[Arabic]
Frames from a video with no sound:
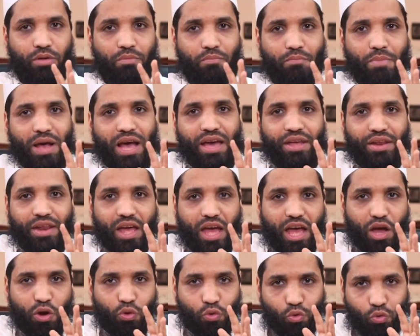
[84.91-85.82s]

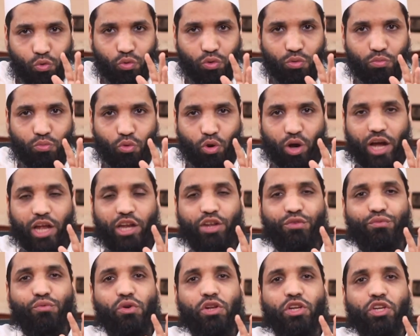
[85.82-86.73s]
معناه
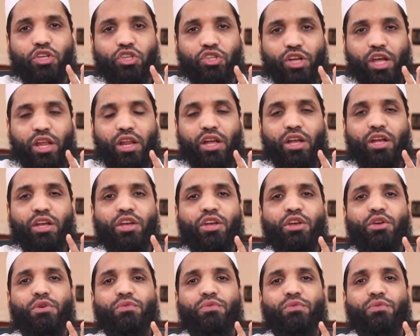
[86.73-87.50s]
مخالف للشرع